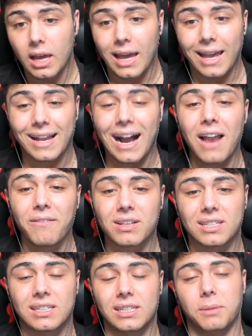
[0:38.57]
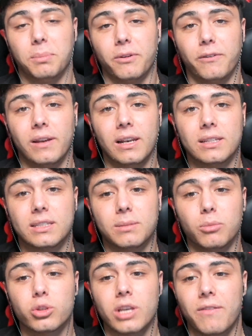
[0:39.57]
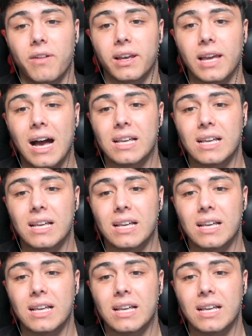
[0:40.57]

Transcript: Egal, was ich ihr befehle, sie muss einfach Ja